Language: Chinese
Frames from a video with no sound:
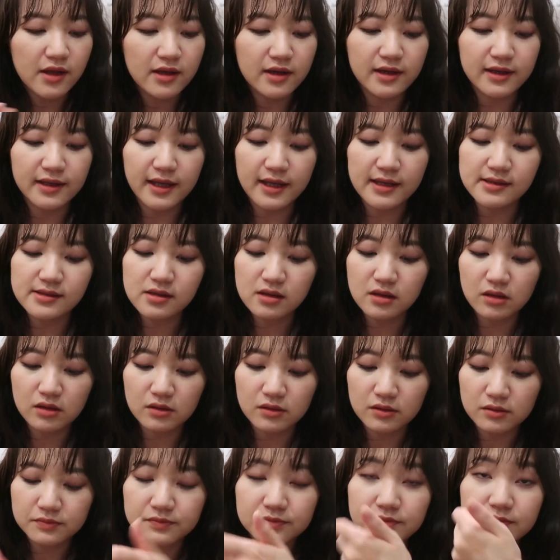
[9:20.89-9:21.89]
它这个颜
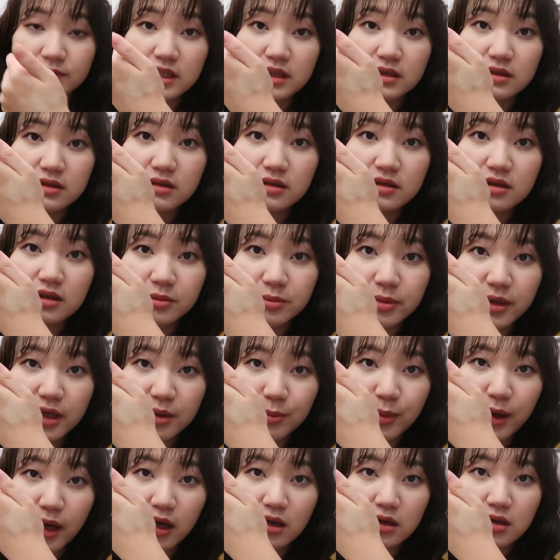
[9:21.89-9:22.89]
色特
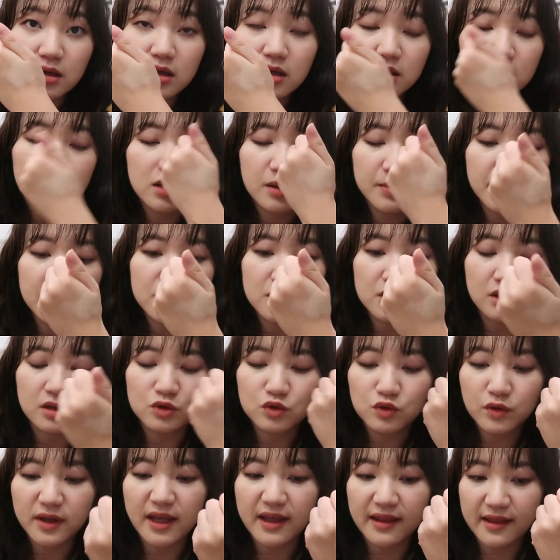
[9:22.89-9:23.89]
别棒，特别适
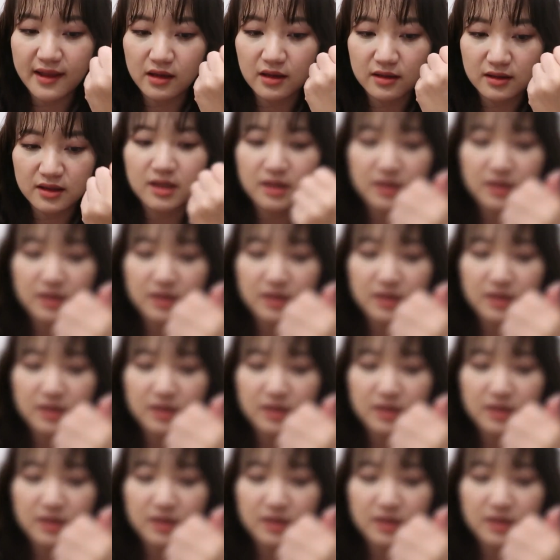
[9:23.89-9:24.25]
合做眼下的